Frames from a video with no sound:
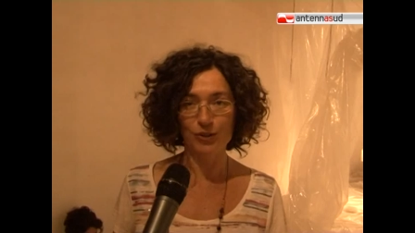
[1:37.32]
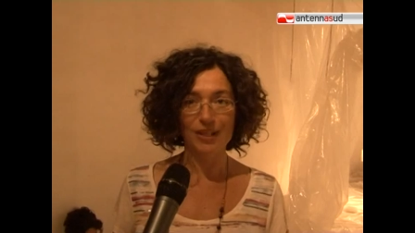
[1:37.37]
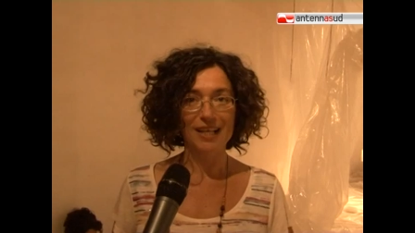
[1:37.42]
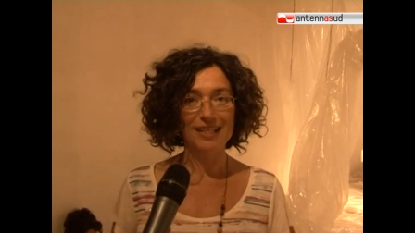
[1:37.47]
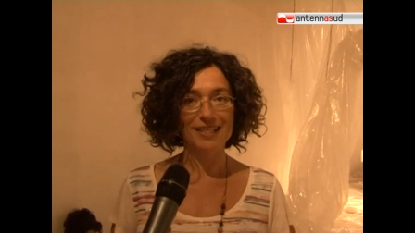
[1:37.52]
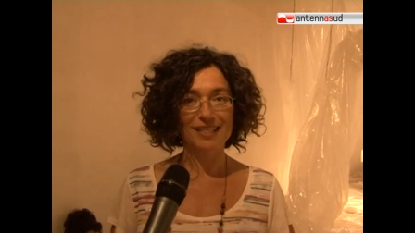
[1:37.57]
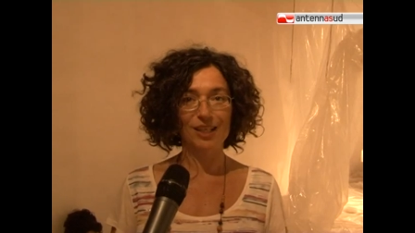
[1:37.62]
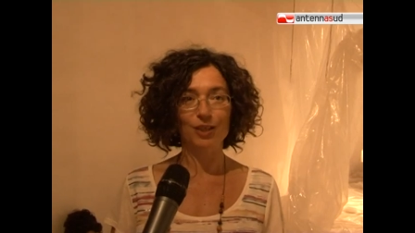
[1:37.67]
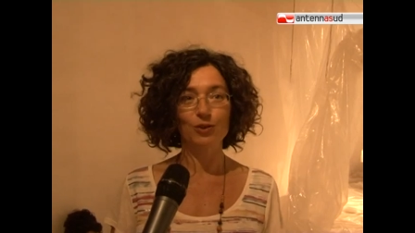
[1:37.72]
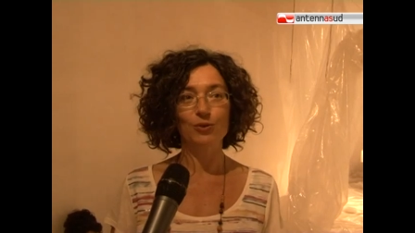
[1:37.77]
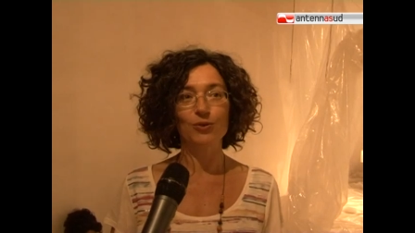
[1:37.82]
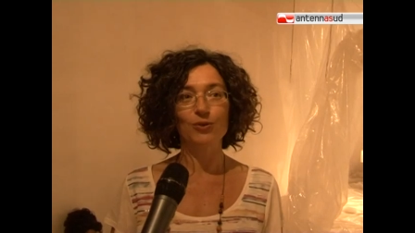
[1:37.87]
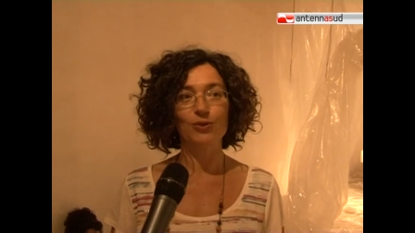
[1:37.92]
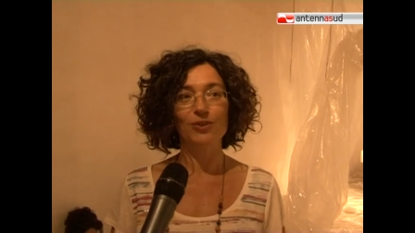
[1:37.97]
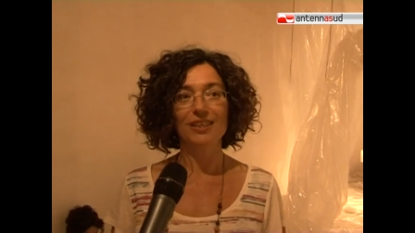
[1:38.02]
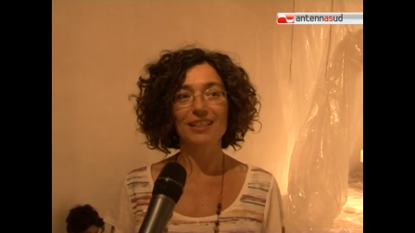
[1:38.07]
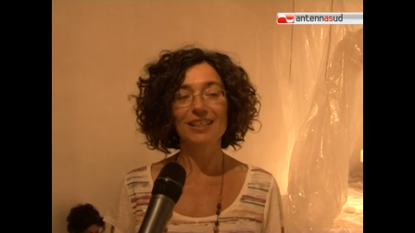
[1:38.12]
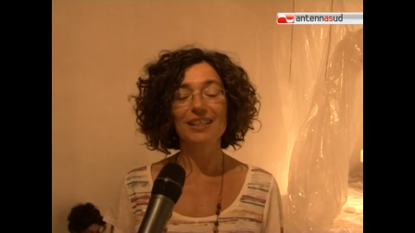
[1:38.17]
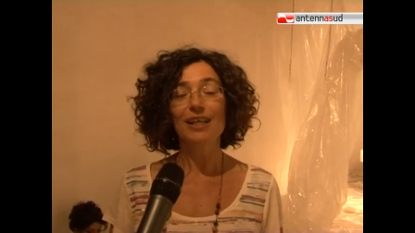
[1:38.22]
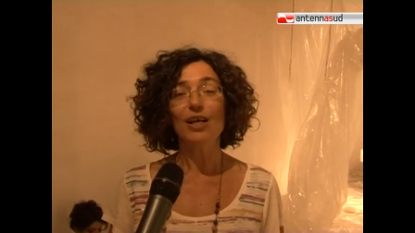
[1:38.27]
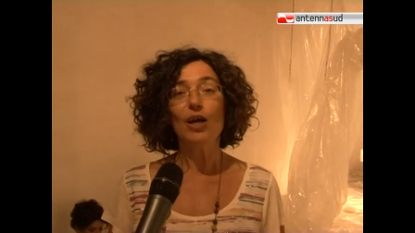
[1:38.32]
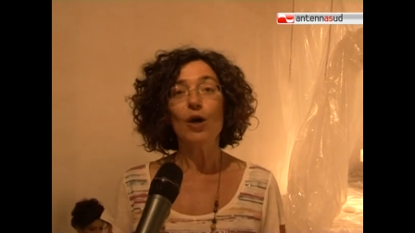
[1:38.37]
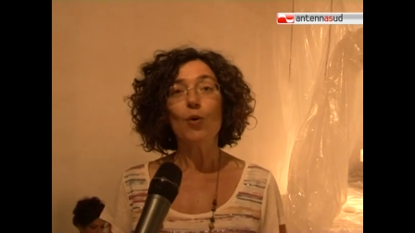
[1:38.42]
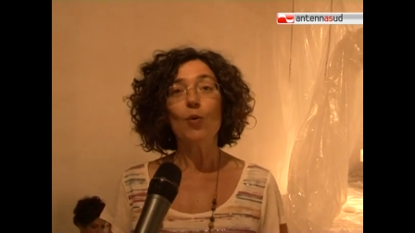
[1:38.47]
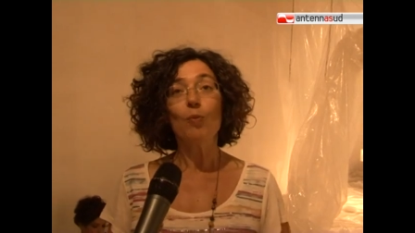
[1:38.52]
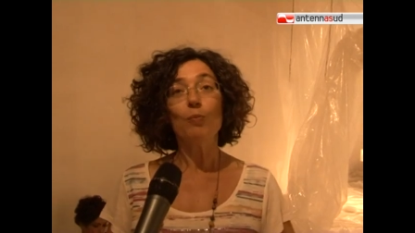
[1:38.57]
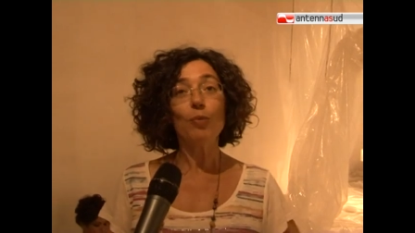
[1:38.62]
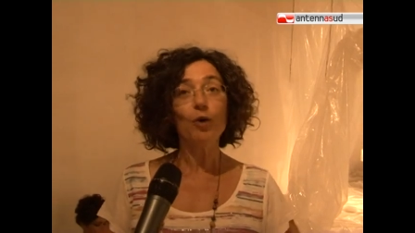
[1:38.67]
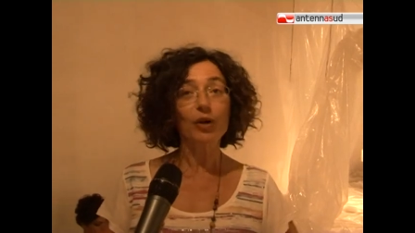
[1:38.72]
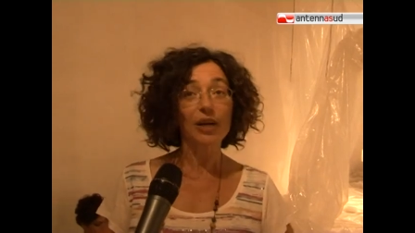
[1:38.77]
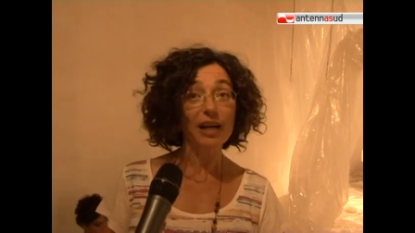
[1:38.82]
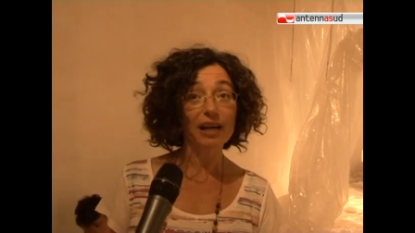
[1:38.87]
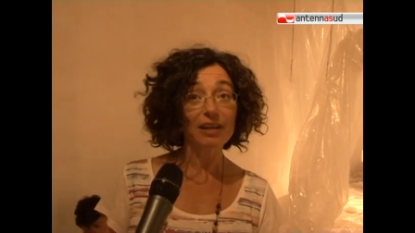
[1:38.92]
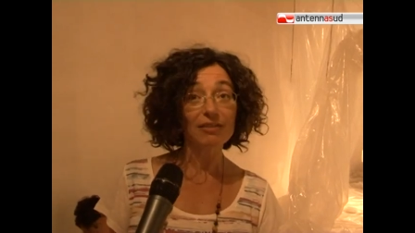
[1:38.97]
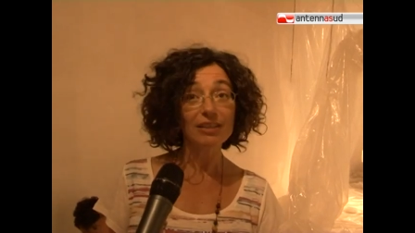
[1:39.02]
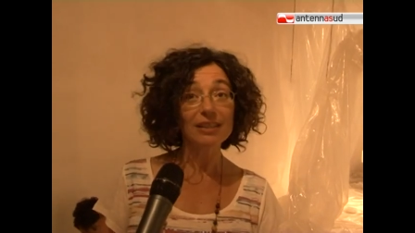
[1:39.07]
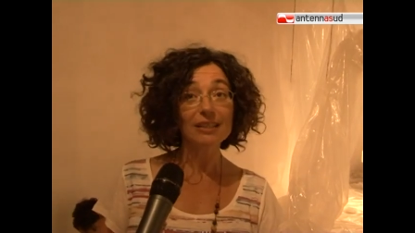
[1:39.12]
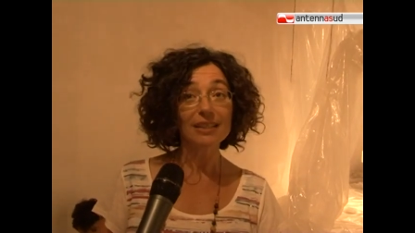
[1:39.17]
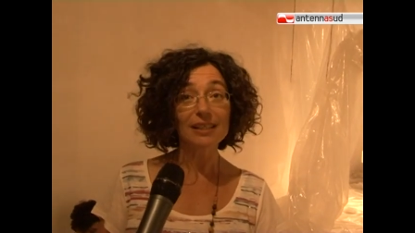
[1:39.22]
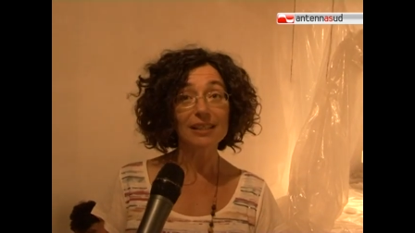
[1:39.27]
i danzatori un po'
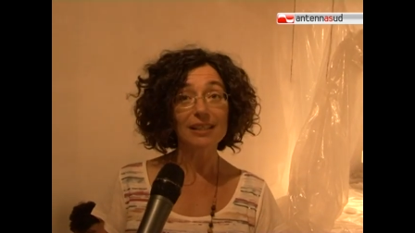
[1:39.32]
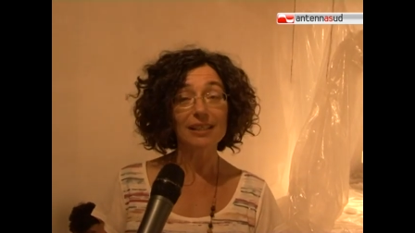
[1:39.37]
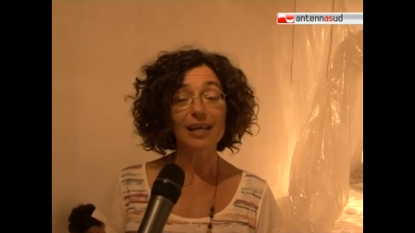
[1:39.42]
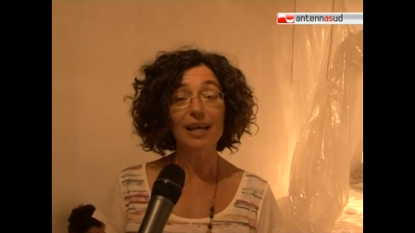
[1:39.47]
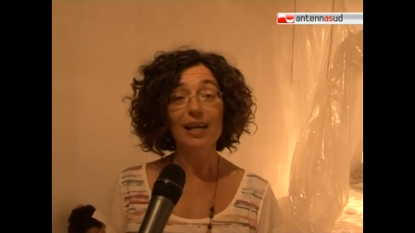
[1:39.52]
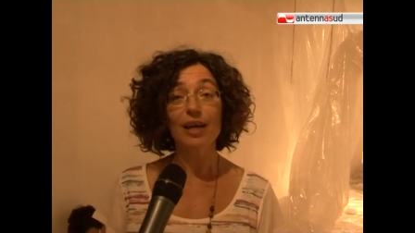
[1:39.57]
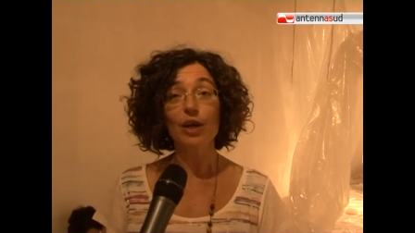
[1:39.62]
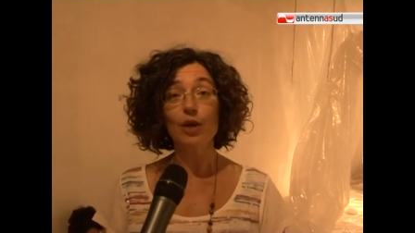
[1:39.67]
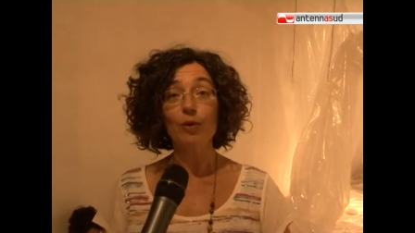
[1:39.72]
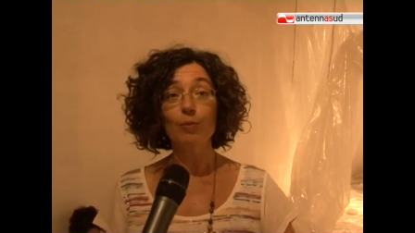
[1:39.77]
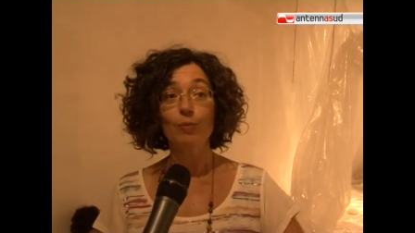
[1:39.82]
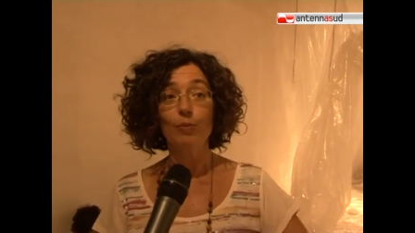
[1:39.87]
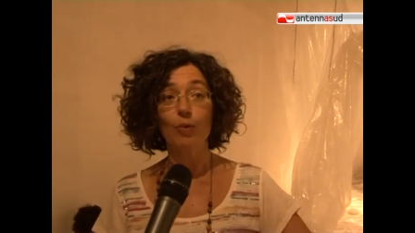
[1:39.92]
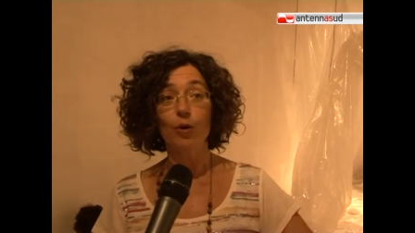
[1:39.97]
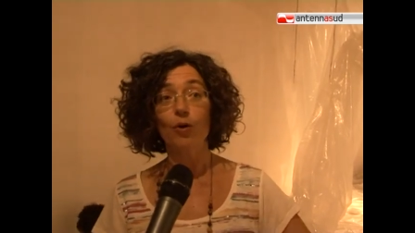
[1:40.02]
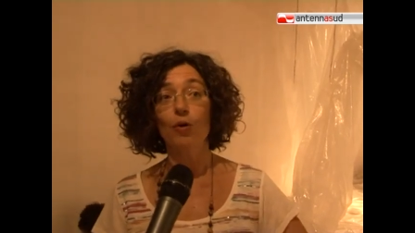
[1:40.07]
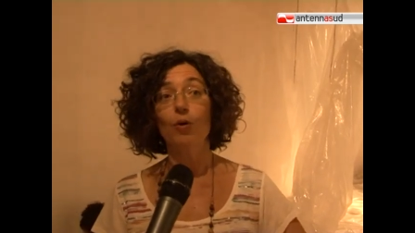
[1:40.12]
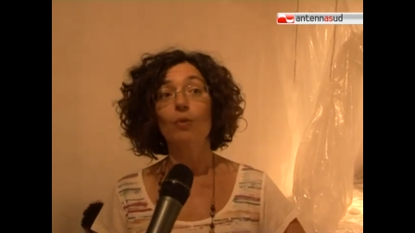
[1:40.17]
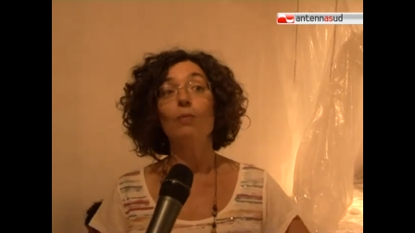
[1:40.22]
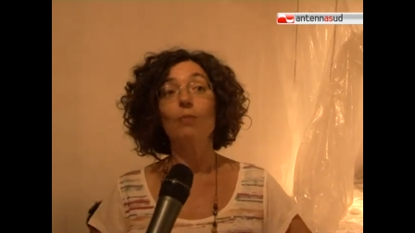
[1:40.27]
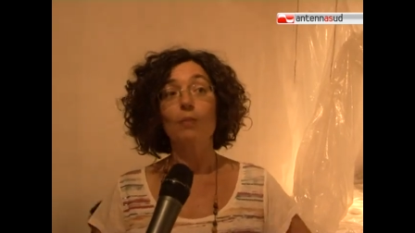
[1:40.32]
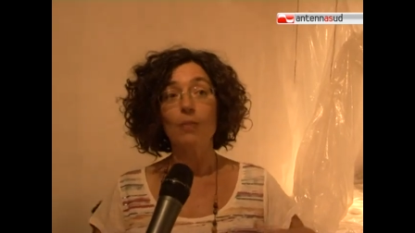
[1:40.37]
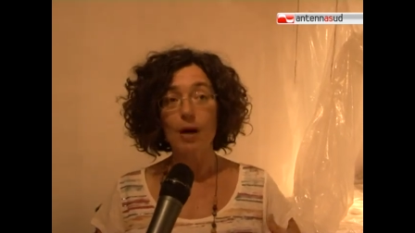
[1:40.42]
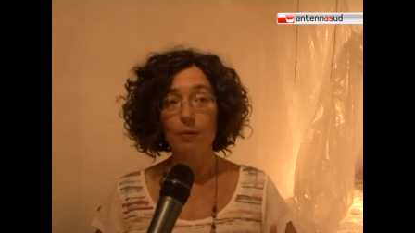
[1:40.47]
nelle vetrine e un po'